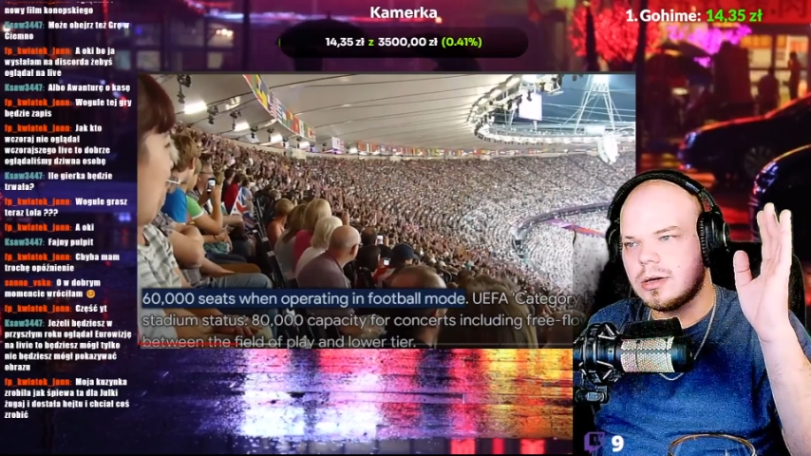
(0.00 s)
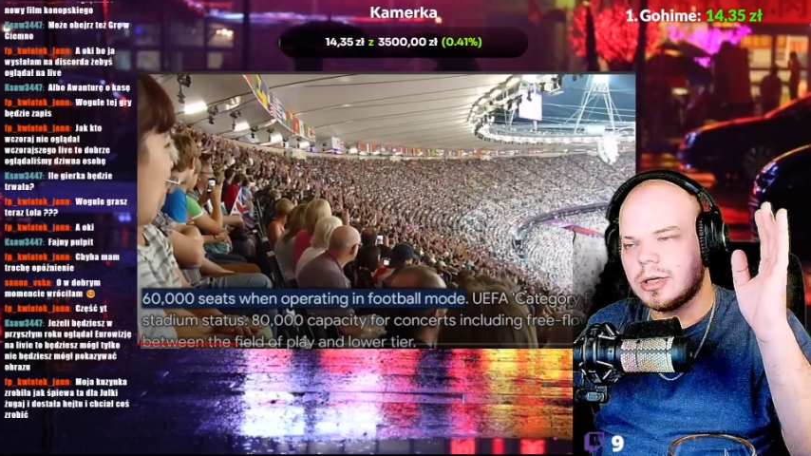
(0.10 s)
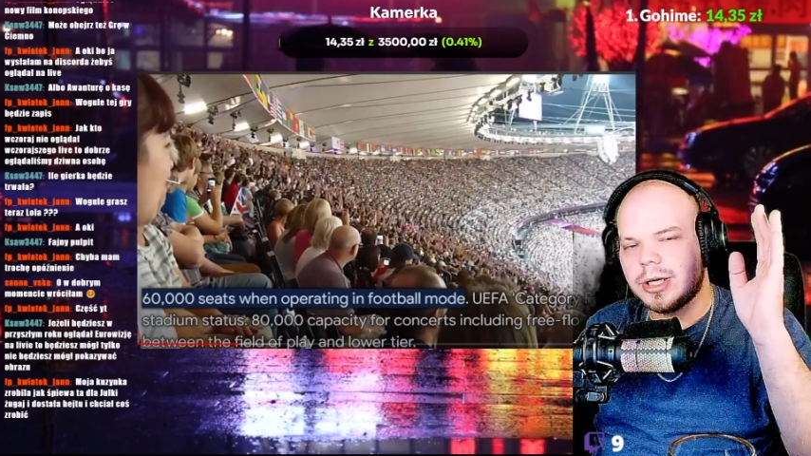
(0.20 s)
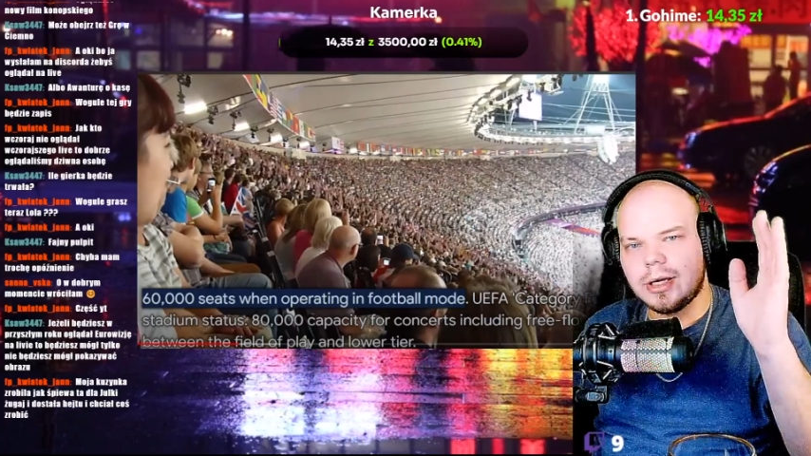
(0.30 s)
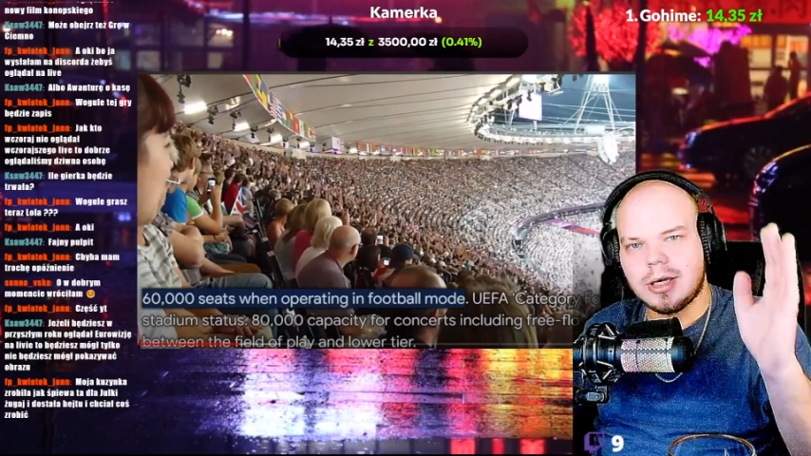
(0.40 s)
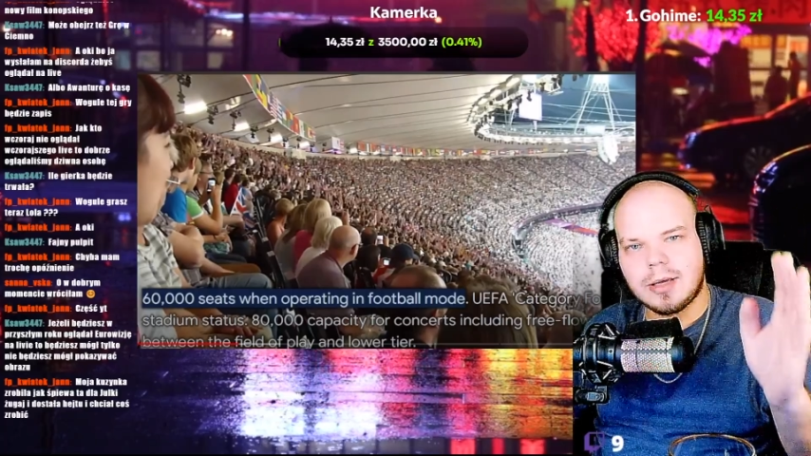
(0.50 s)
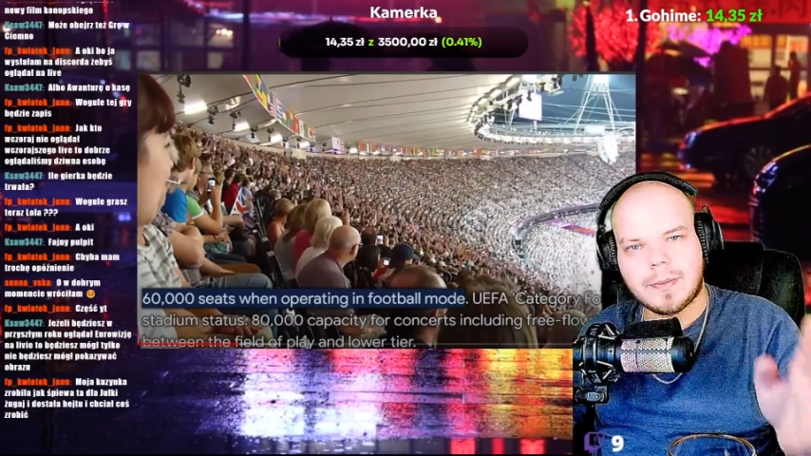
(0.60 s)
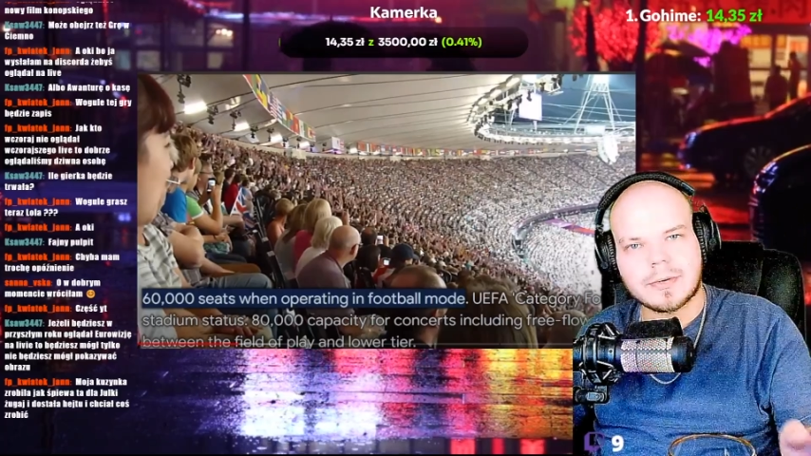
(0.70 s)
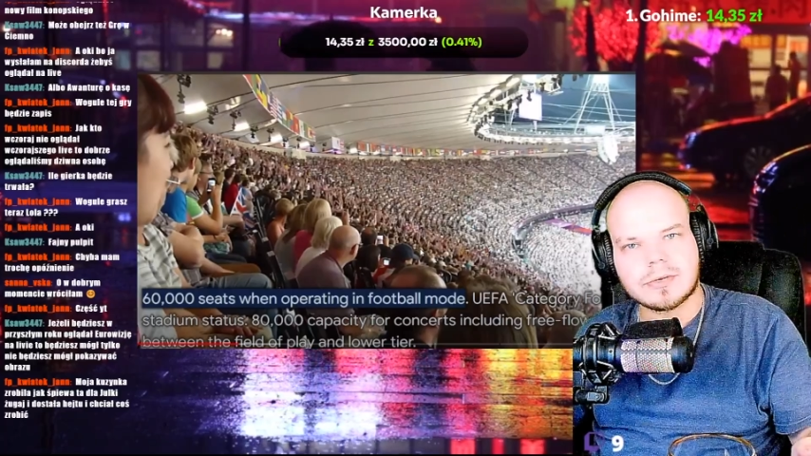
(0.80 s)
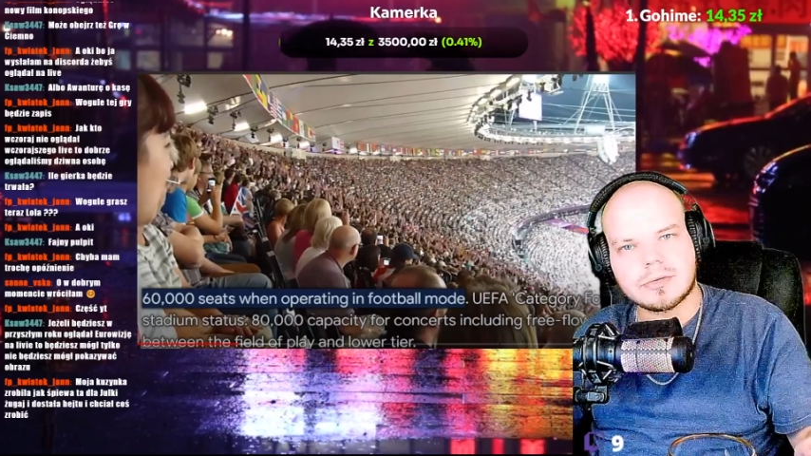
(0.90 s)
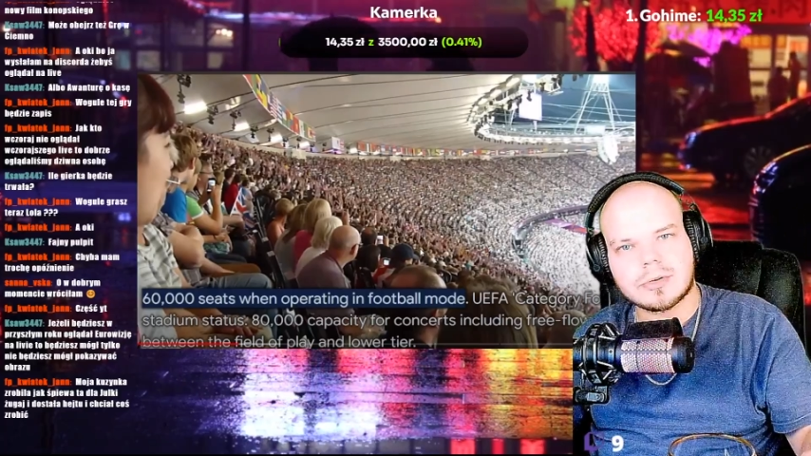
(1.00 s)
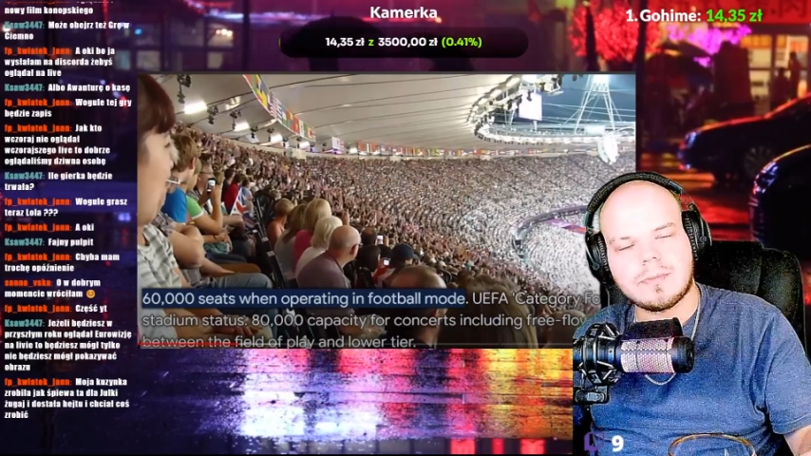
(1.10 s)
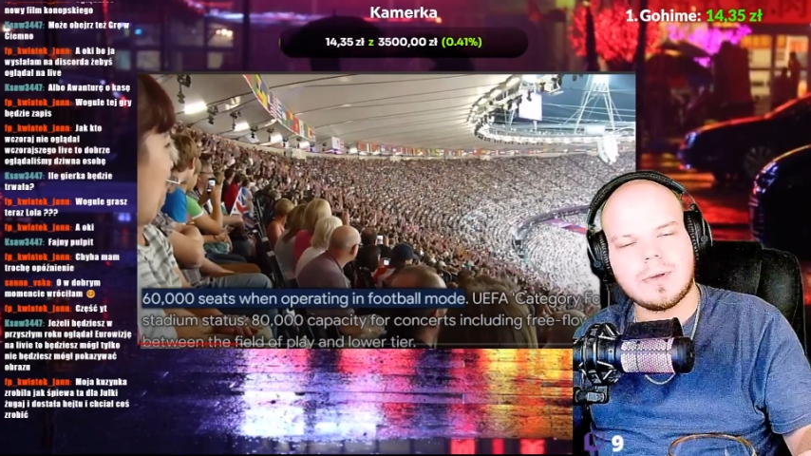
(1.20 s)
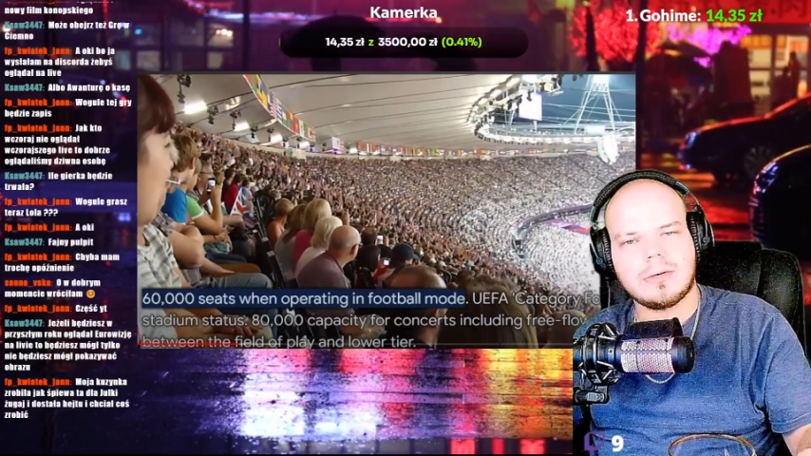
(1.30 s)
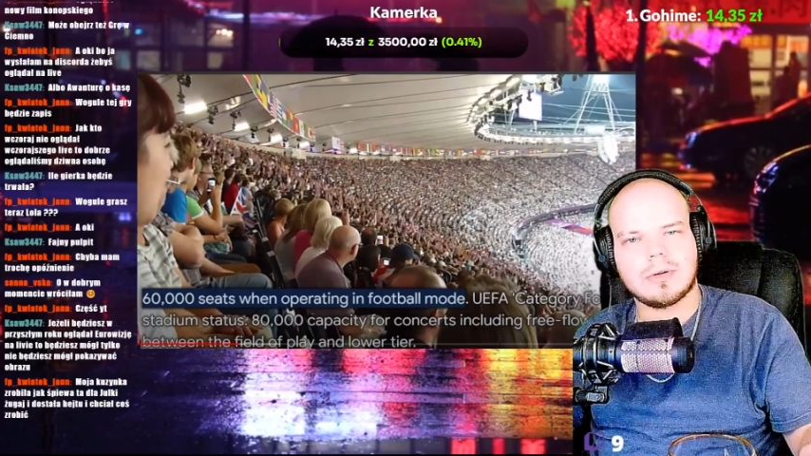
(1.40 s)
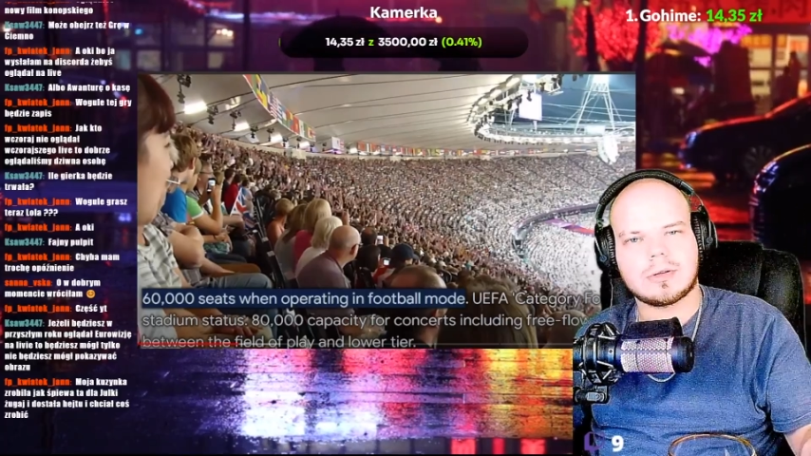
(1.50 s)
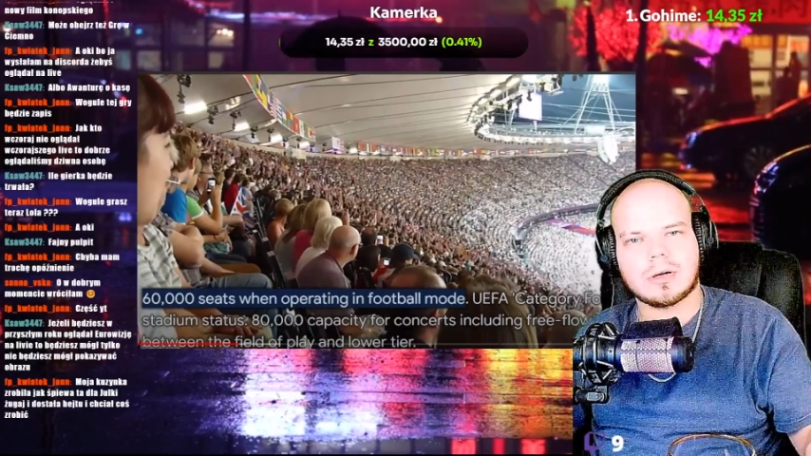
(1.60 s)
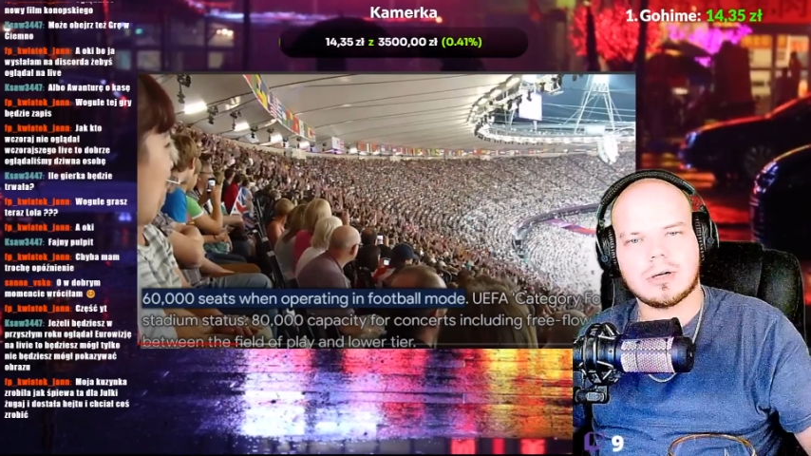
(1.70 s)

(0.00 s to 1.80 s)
I, I po prostu zrobiły to.